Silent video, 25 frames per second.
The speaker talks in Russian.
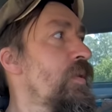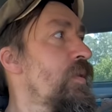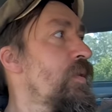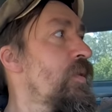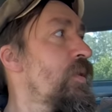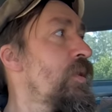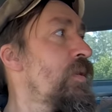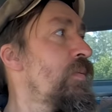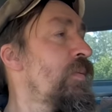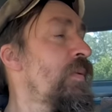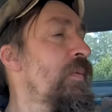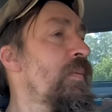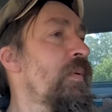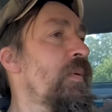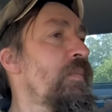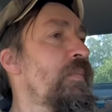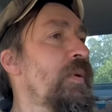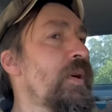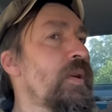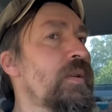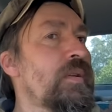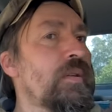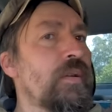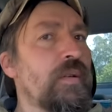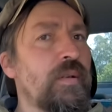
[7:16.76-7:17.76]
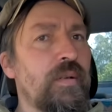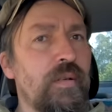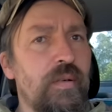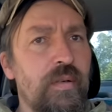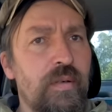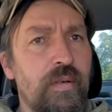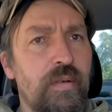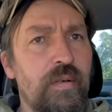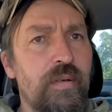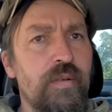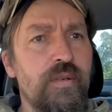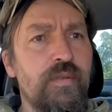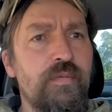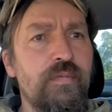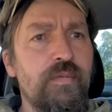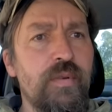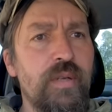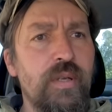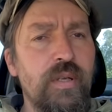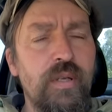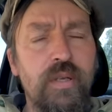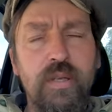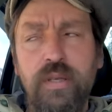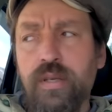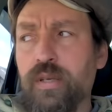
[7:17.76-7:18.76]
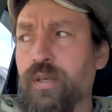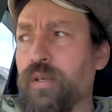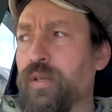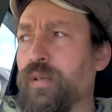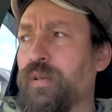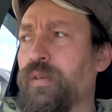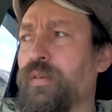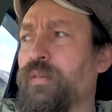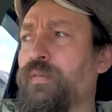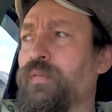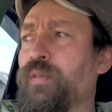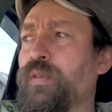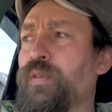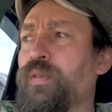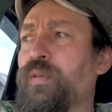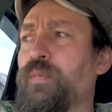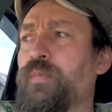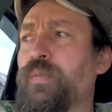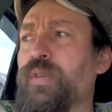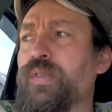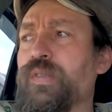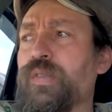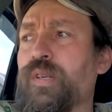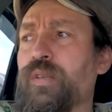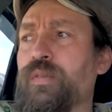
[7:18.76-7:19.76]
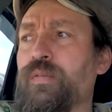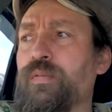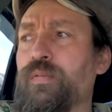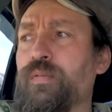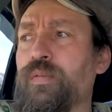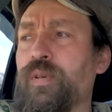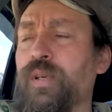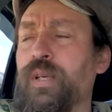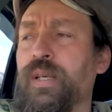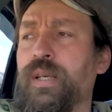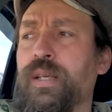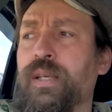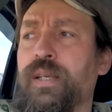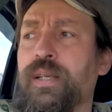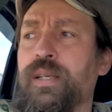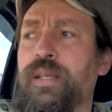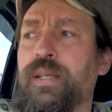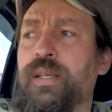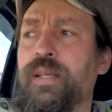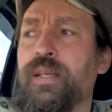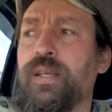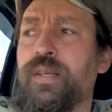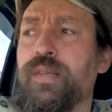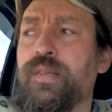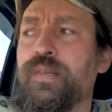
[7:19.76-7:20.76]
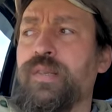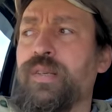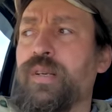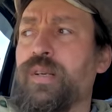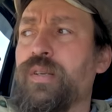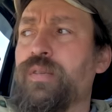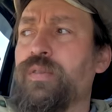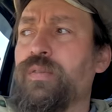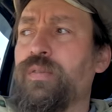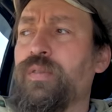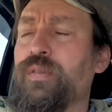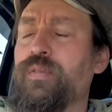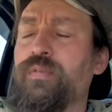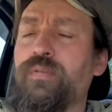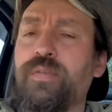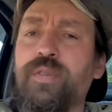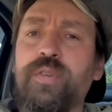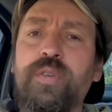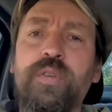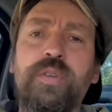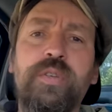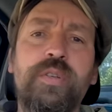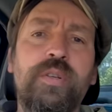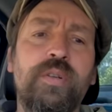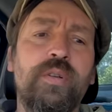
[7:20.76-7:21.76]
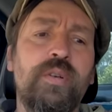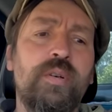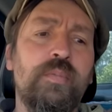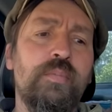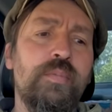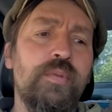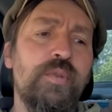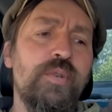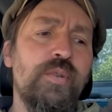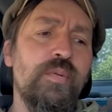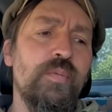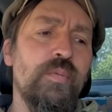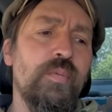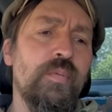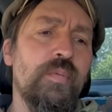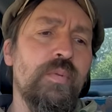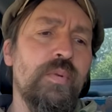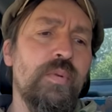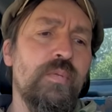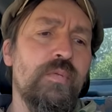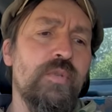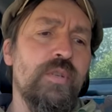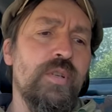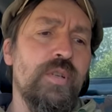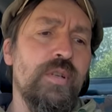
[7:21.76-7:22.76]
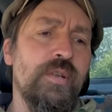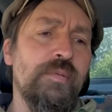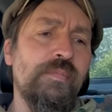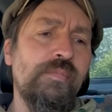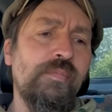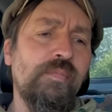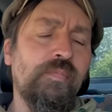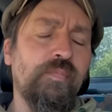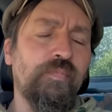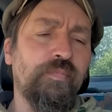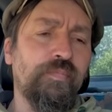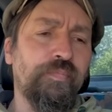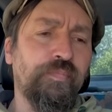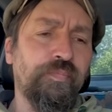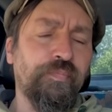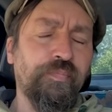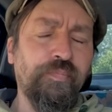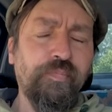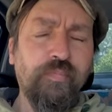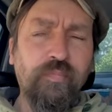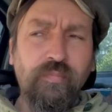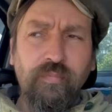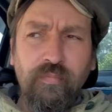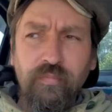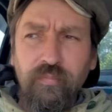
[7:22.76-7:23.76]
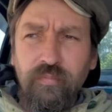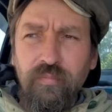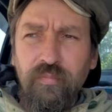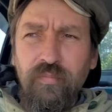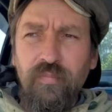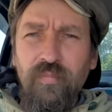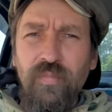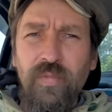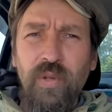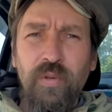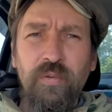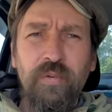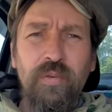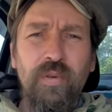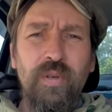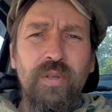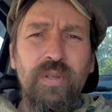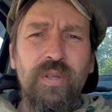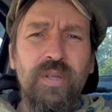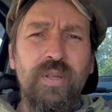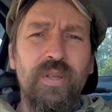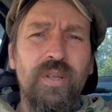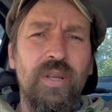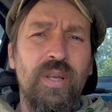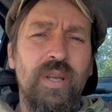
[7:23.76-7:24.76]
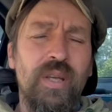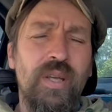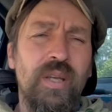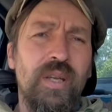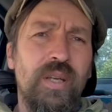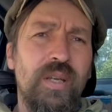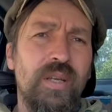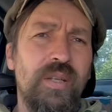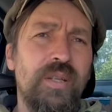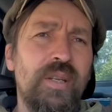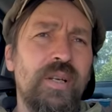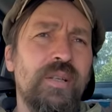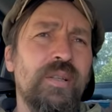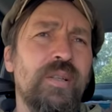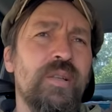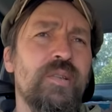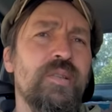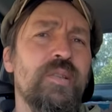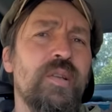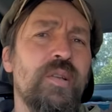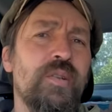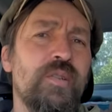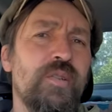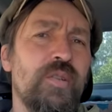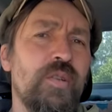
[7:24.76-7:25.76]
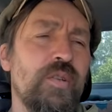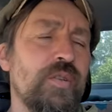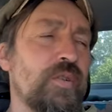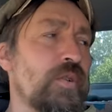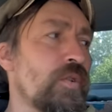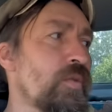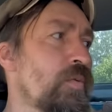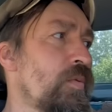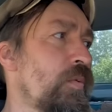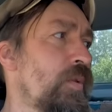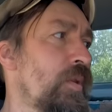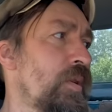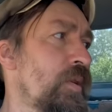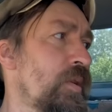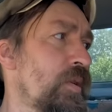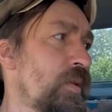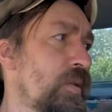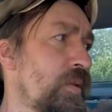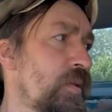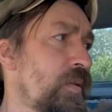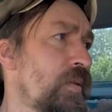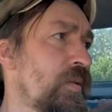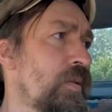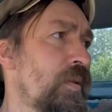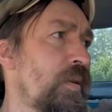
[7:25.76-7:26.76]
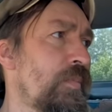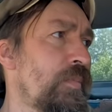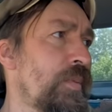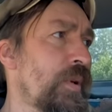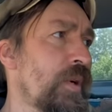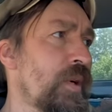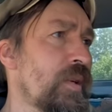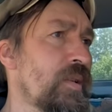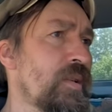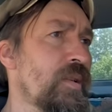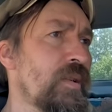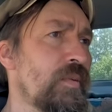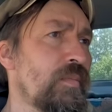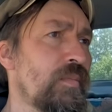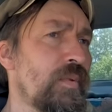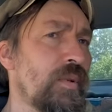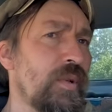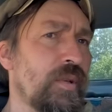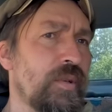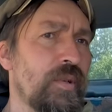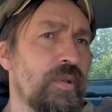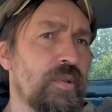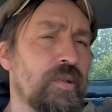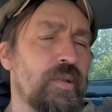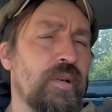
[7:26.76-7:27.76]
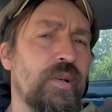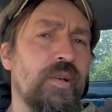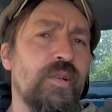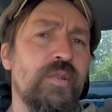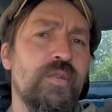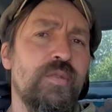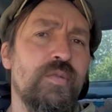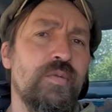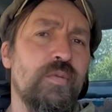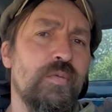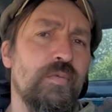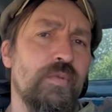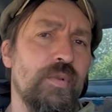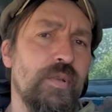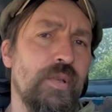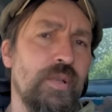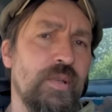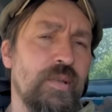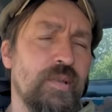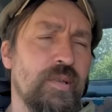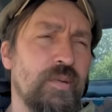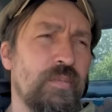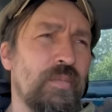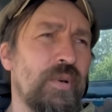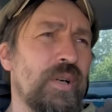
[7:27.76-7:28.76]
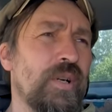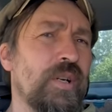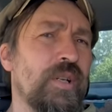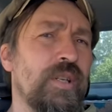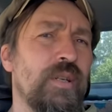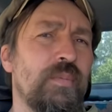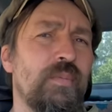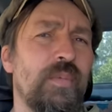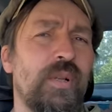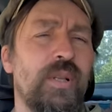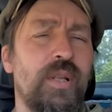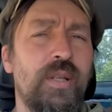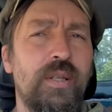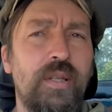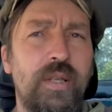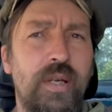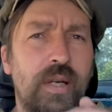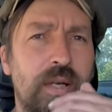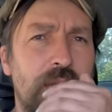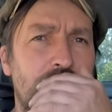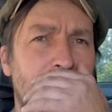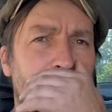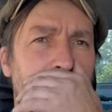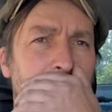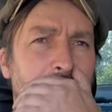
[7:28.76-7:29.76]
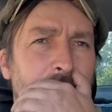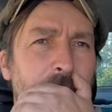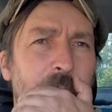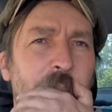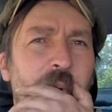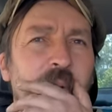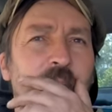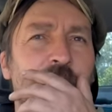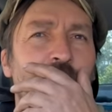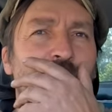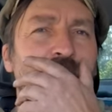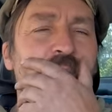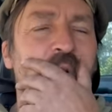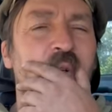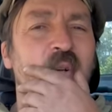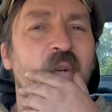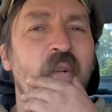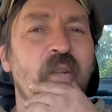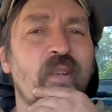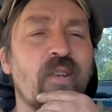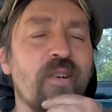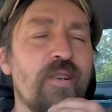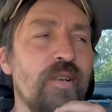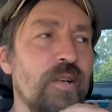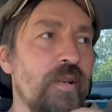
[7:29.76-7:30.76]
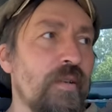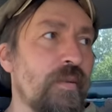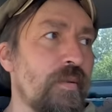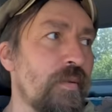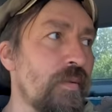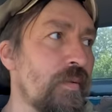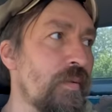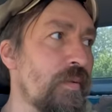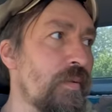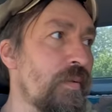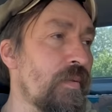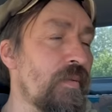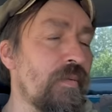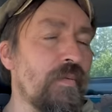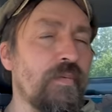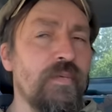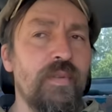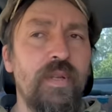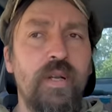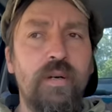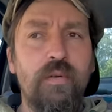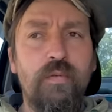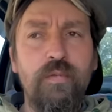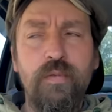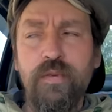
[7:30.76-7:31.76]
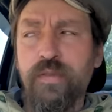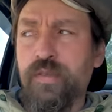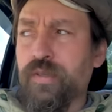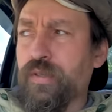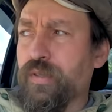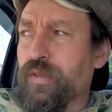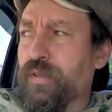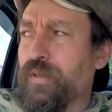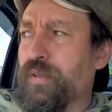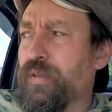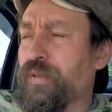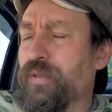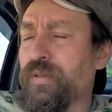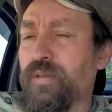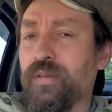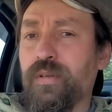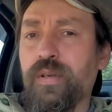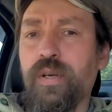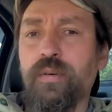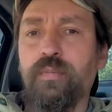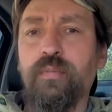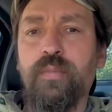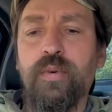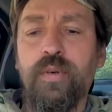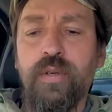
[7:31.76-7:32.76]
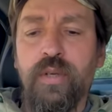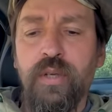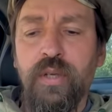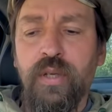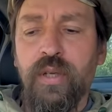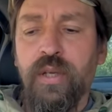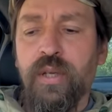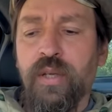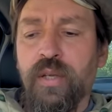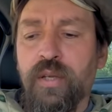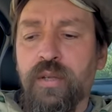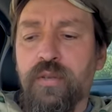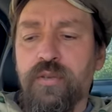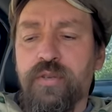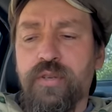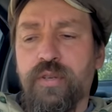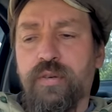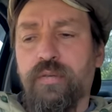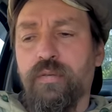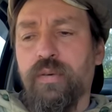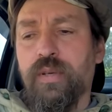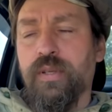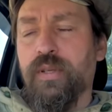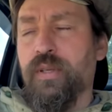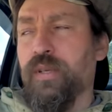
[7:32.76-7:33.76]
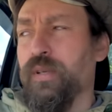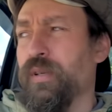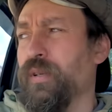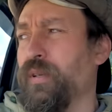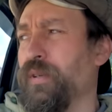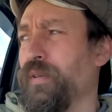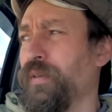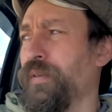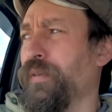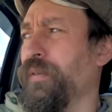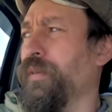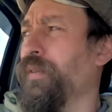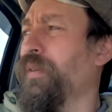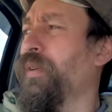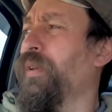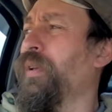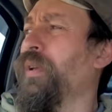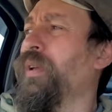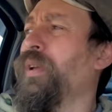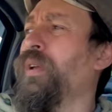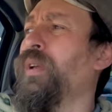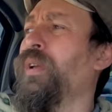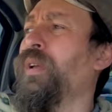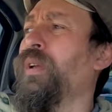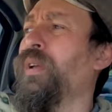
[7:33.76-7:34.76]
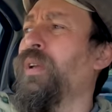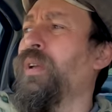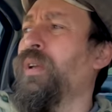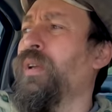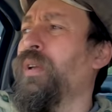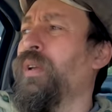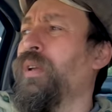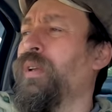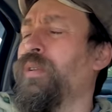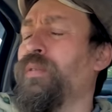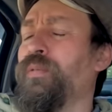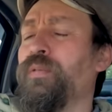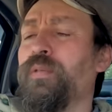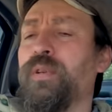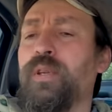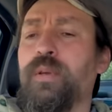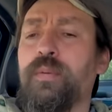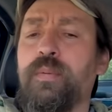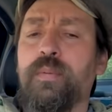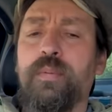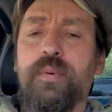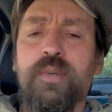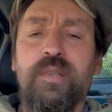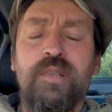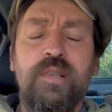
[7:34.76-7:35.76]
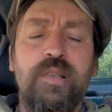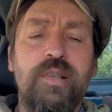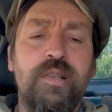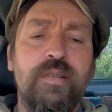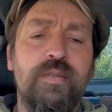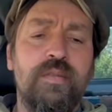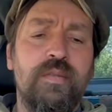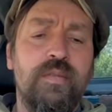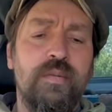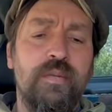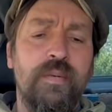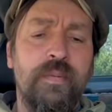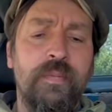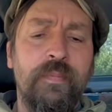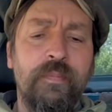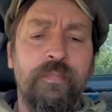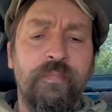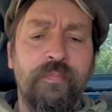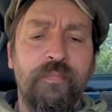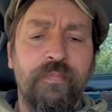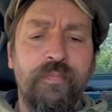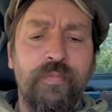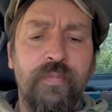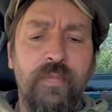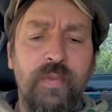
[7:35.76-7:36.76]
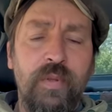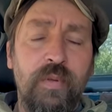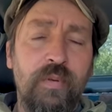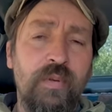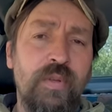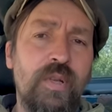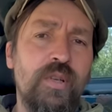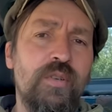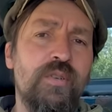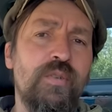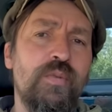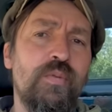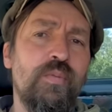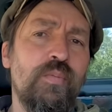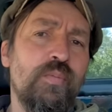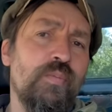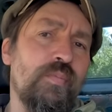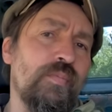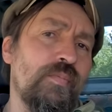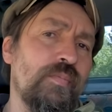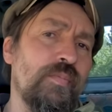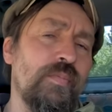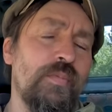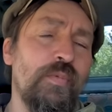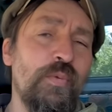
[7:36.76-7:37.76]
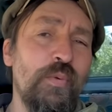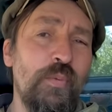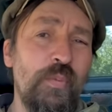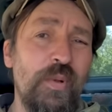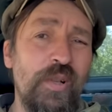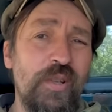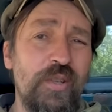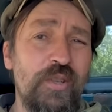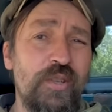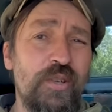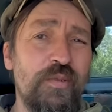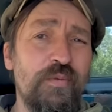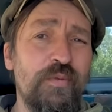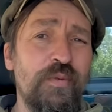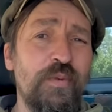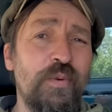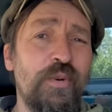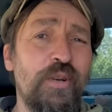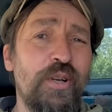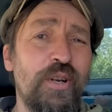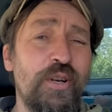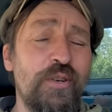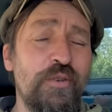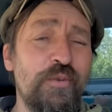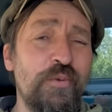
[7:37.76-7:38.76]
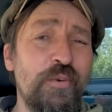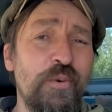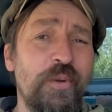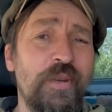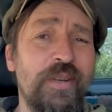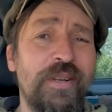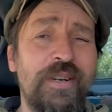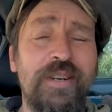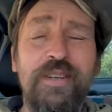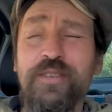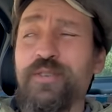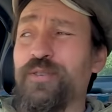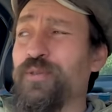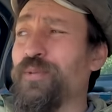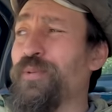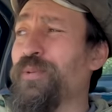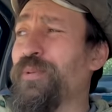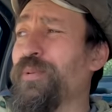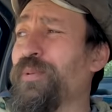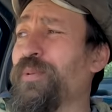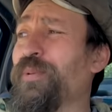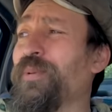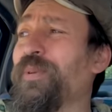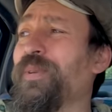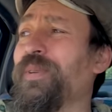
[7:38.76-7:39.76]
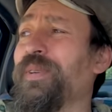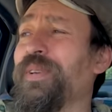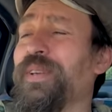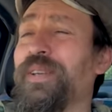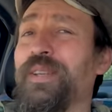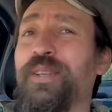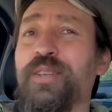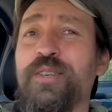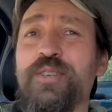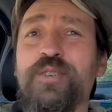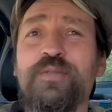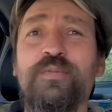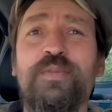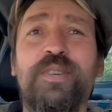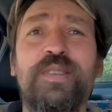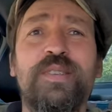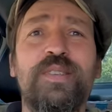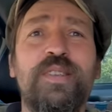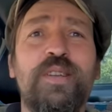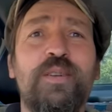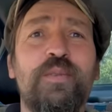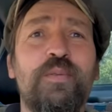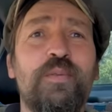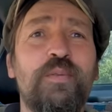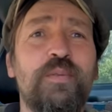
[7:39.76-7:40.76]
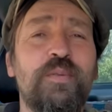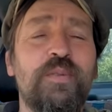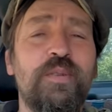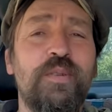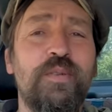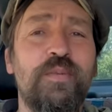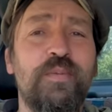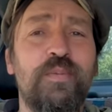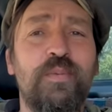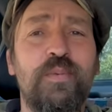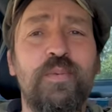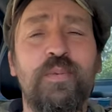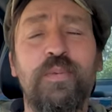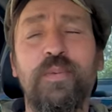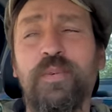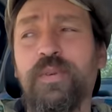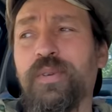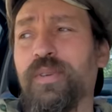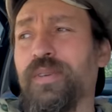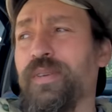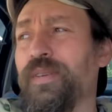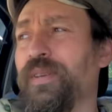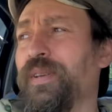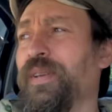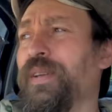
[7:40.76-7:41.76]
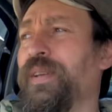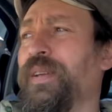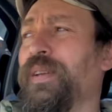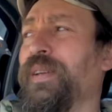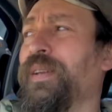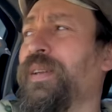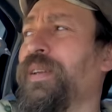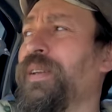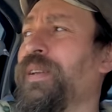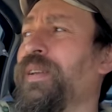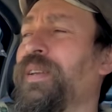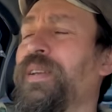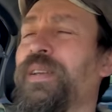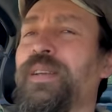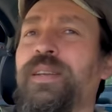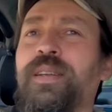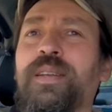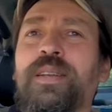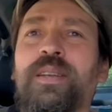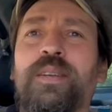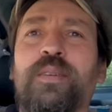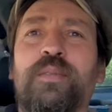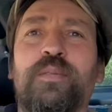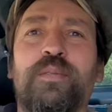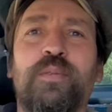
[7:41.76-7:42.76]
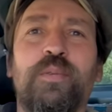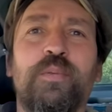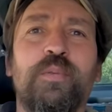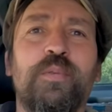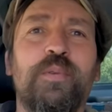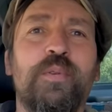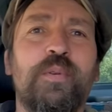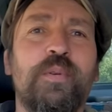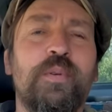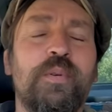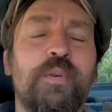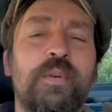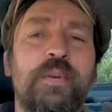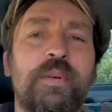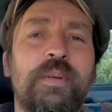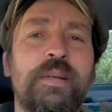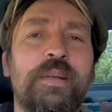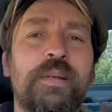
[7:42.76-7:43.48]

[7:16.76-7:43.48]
снимем опять швы и вернем назад, ну, сразу этого не делали, почему, потому что у нее и так достаточно тяжелая операция была, несколько часов шла. Собака не молодая, и дополнительно держать ее в наркозе, это как бы чревато другими последствиями. Ну, так что у малышки все хорошо, я рад, что она жива-здорова, слава богу, и все у нее